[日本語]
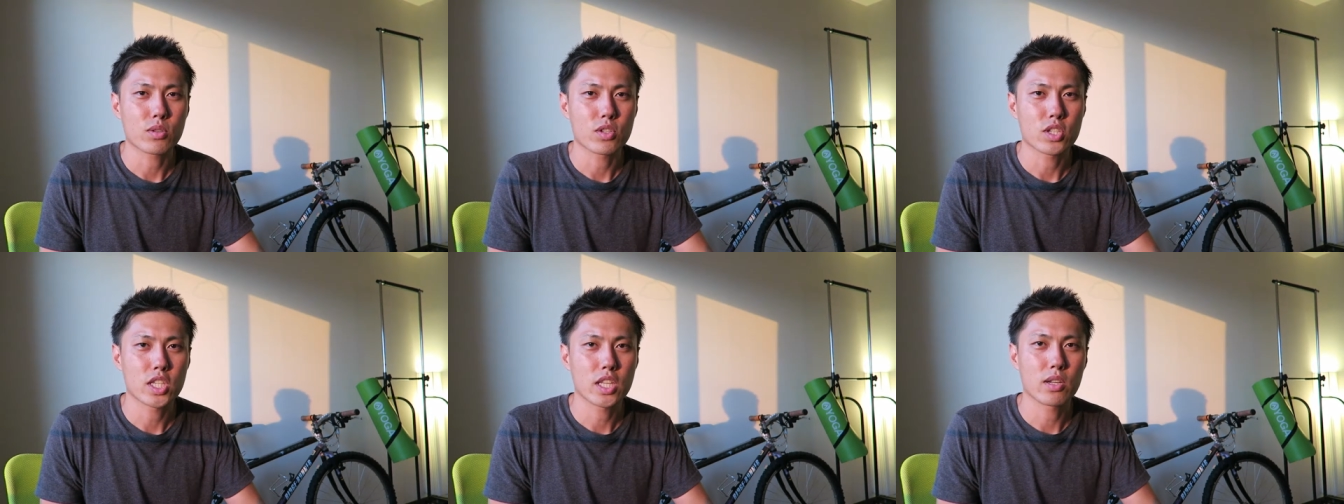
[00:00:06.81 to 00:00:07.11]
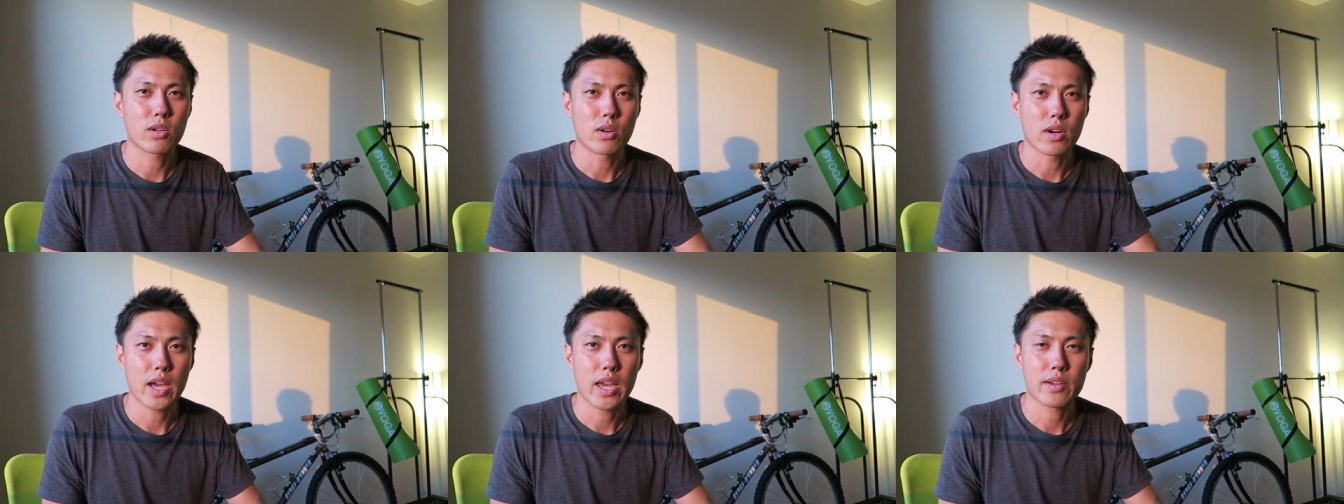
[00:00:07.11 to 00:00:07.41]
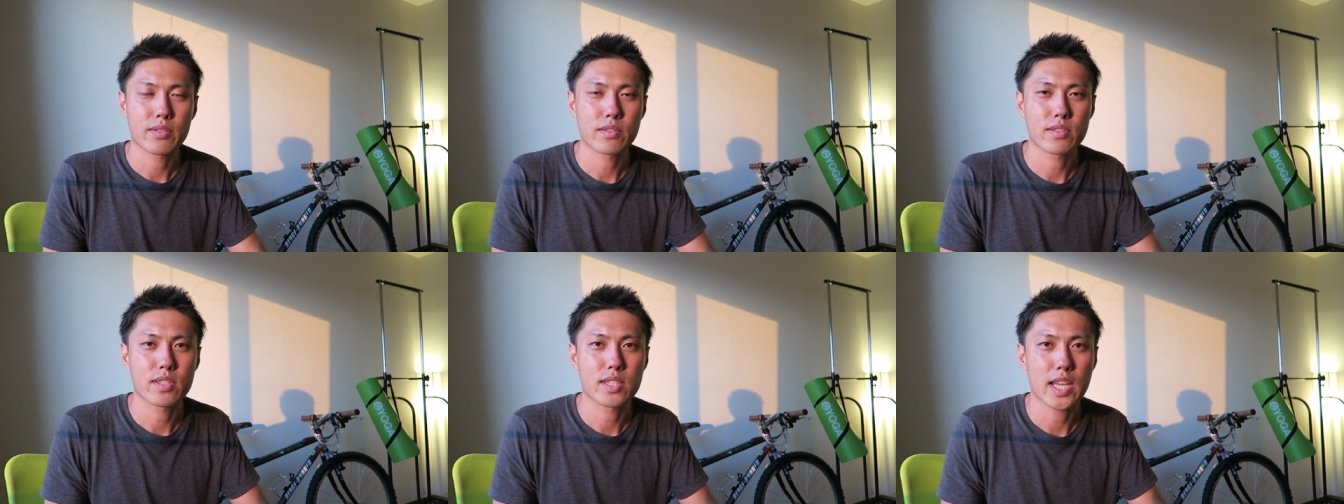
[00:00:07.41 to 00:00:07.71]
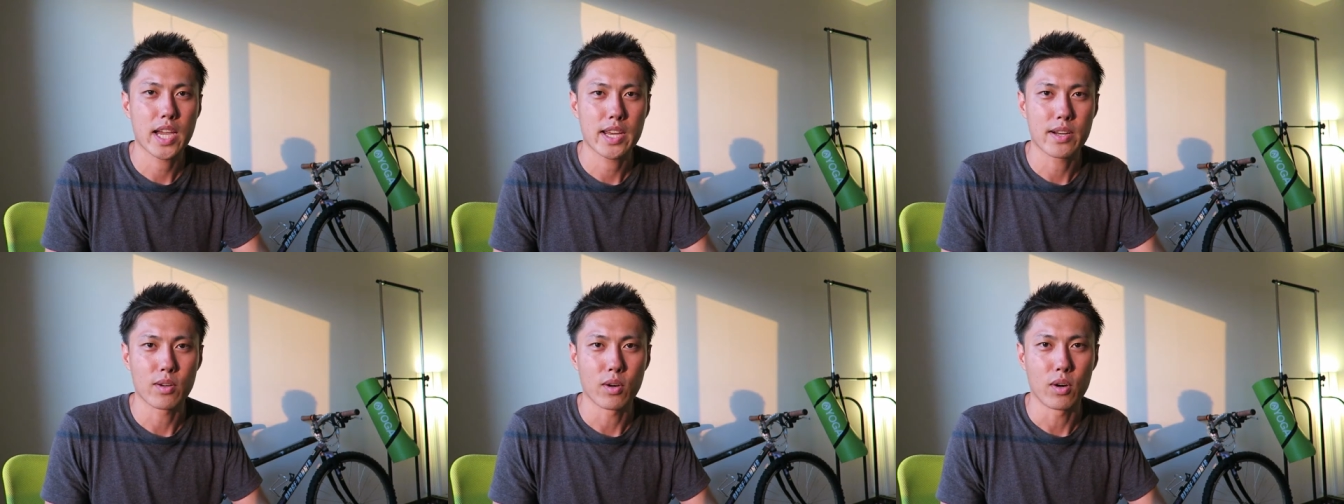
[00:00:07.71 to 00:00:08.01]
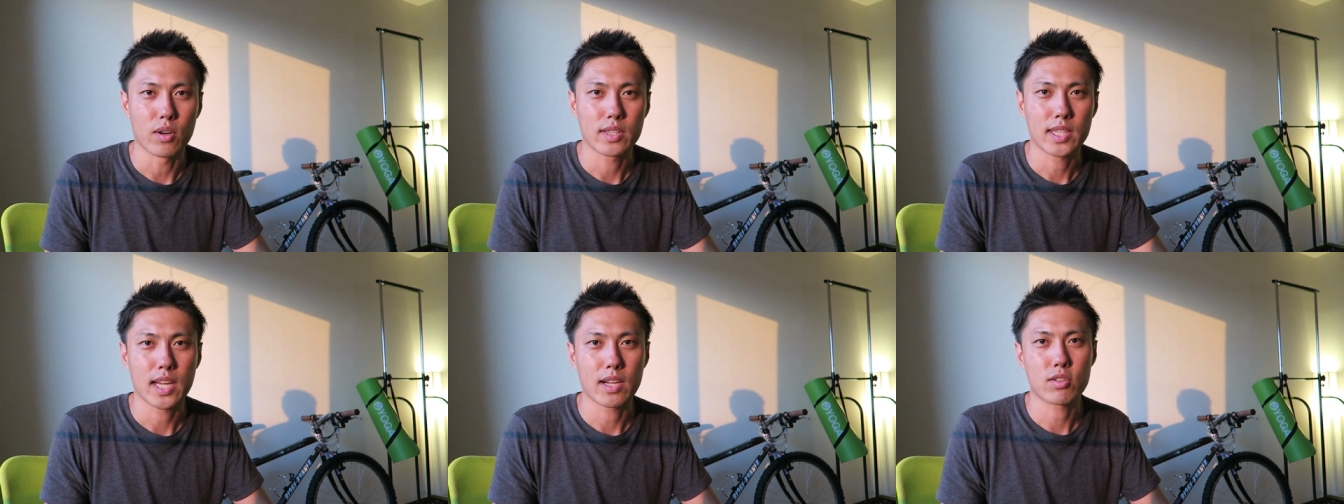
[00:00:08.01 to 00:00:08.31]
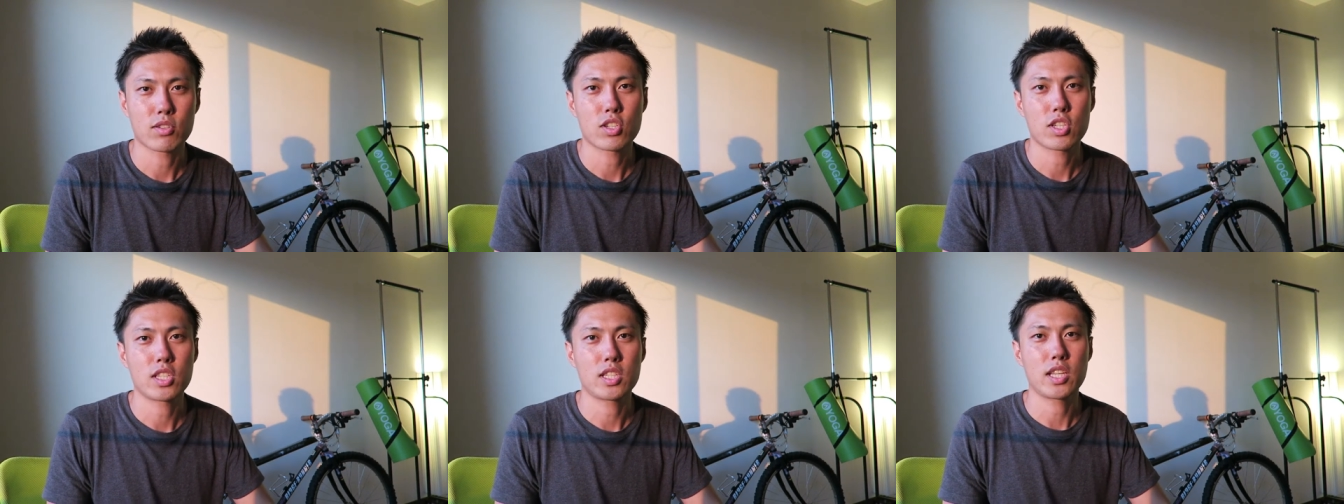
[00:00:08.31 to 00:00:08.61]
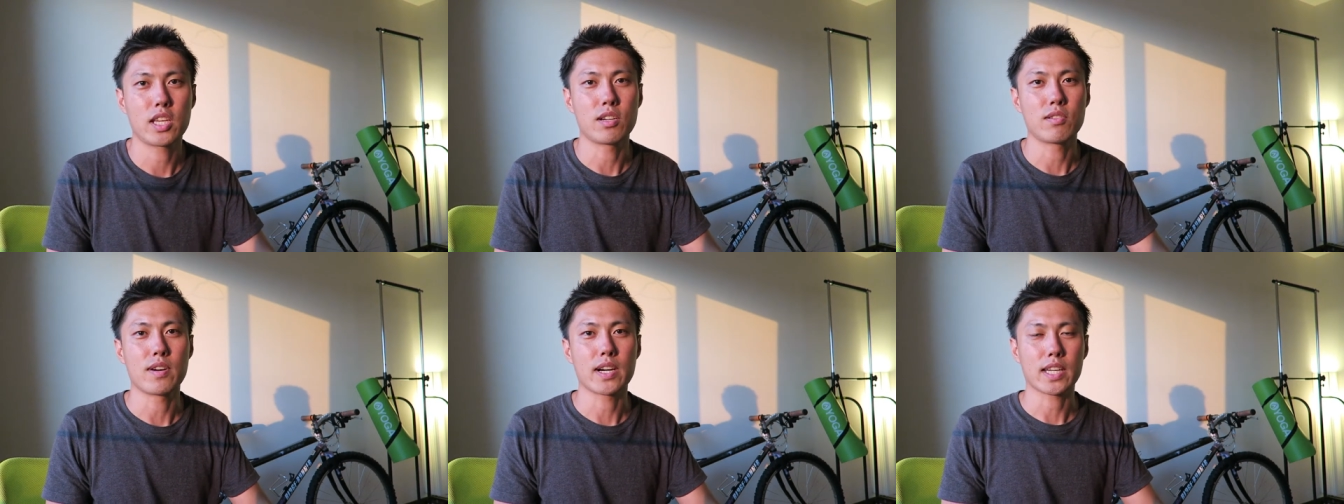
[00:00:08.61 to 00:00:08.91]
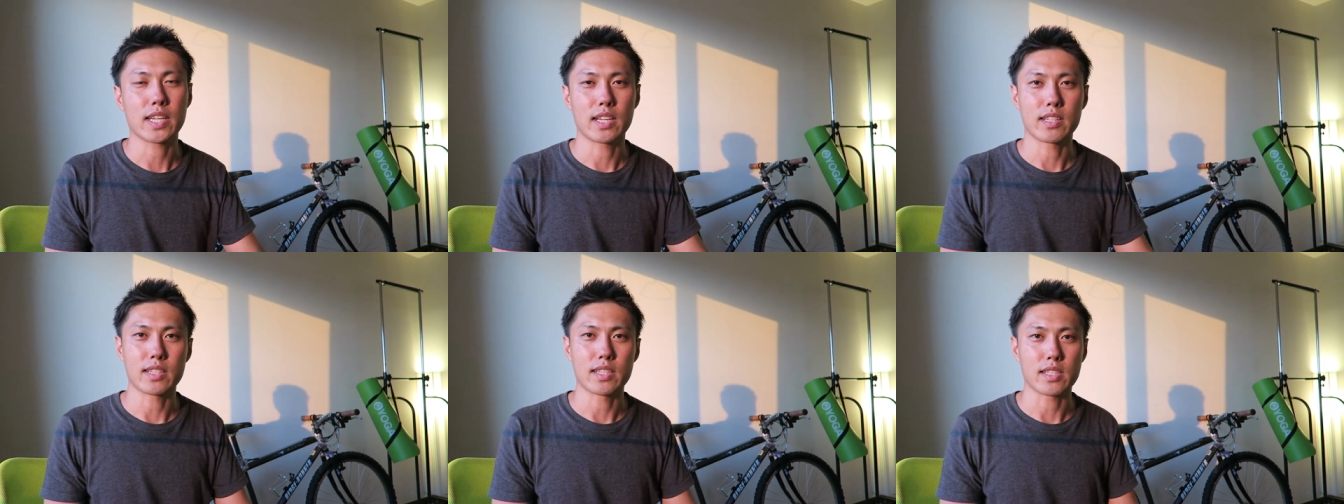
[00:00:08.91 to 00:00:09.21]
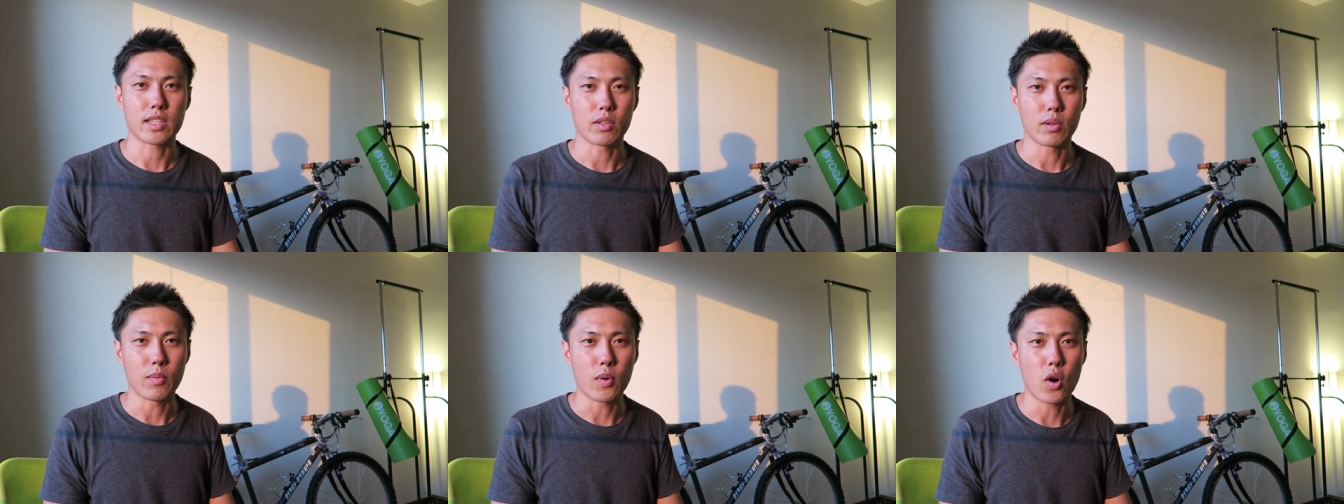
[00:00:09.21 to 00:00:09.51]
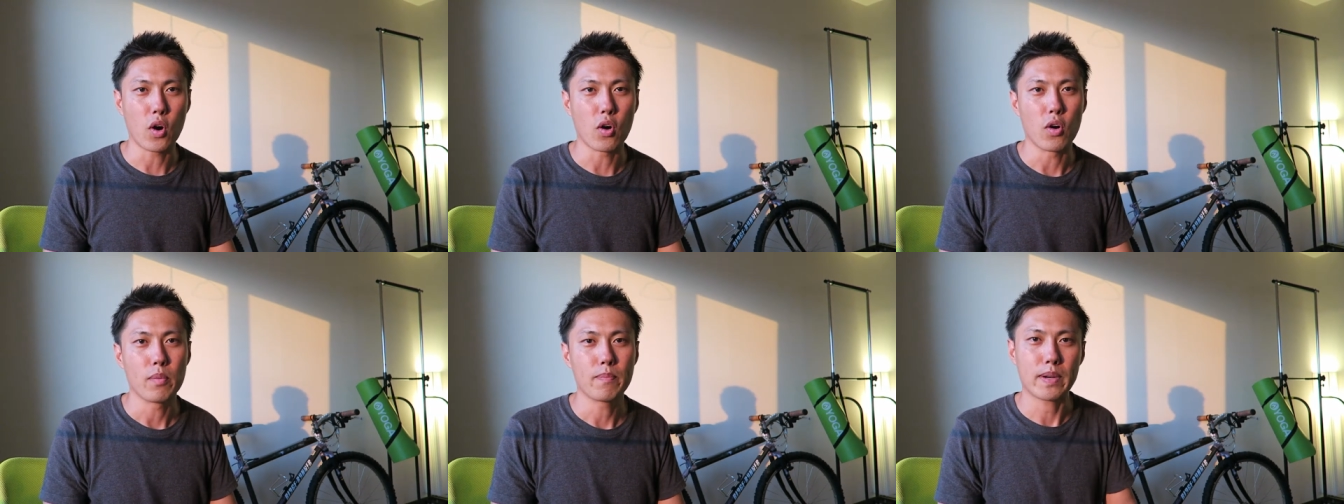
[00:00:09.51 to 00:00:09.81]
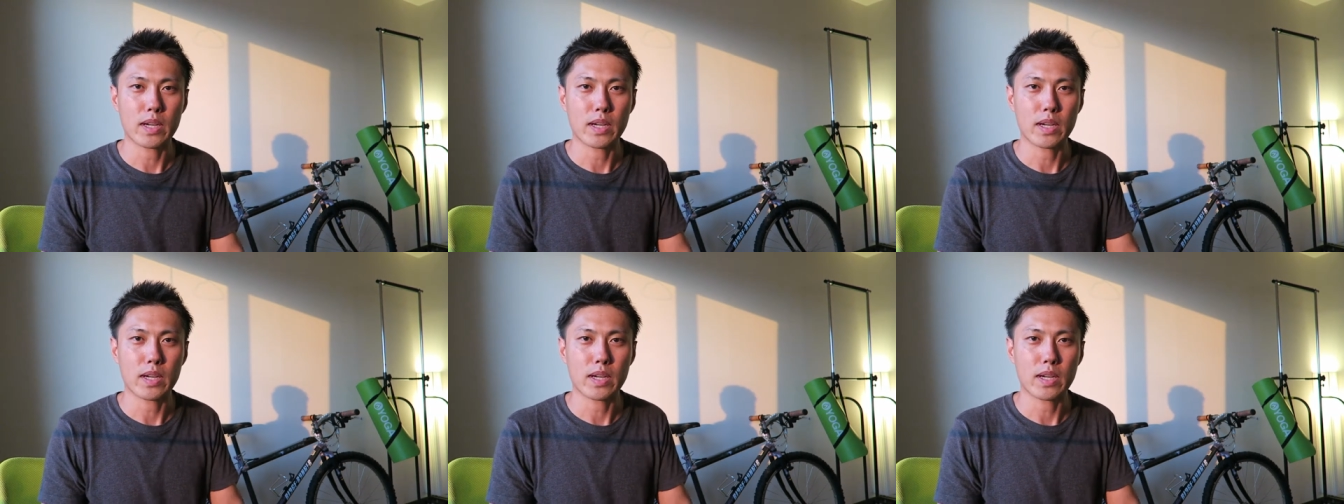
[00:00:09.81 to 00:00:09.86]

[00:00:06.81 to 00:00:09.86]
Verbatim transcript: としてのライフスタイルを楽しんでいるわけなんですけども、